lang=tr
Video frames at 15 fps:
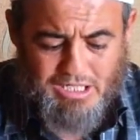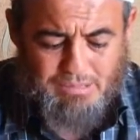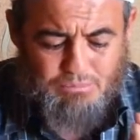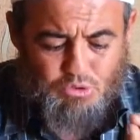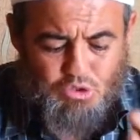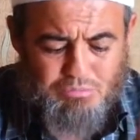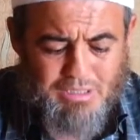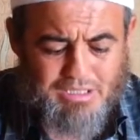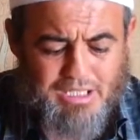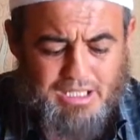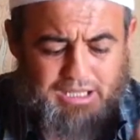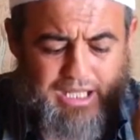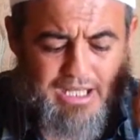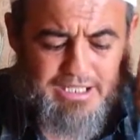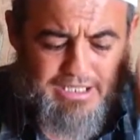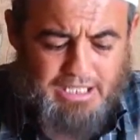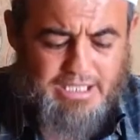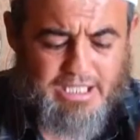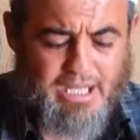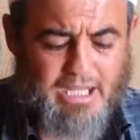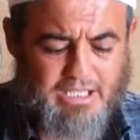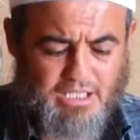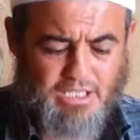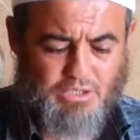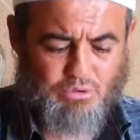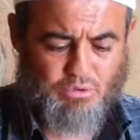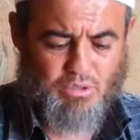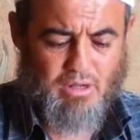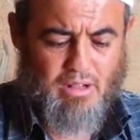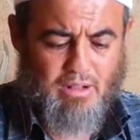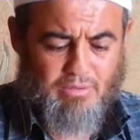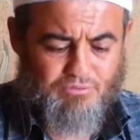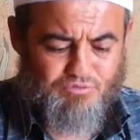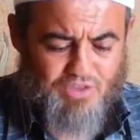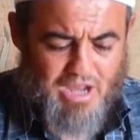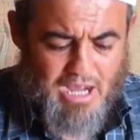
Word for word: وَلَا يَمْلِكُ مَا تَحْتَ يَدِي غَيْرِهِ diyor.